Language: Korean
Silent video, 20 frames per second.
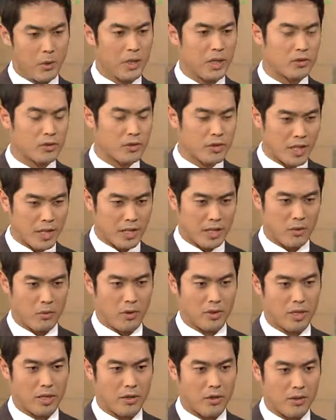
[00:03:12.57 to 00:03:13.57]
이번에
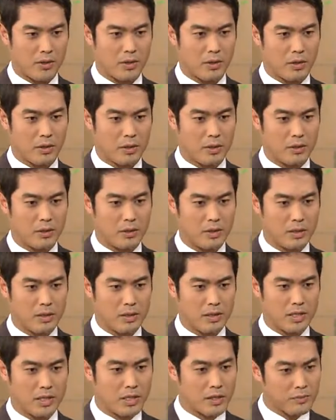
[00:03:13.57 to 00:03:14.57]
투자액이 워낙 커서
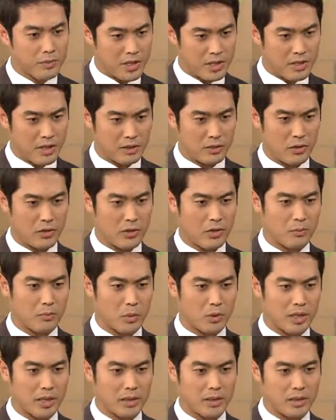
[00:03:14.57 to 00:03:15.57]
지금 시장
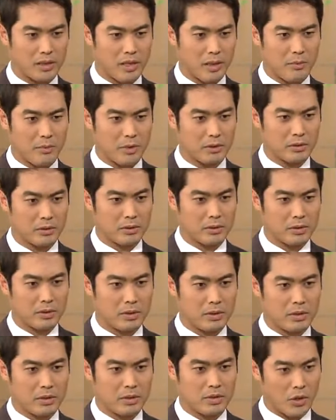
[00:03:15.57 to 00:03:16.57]
선점 못하게 된다면
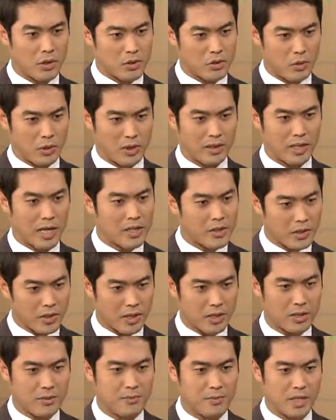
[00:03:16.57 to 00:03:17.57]
저희 쪽에
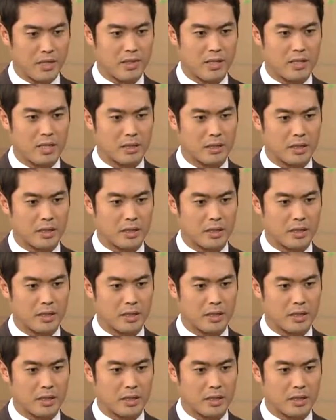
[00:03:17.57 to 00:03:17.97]
타격이 큽니다,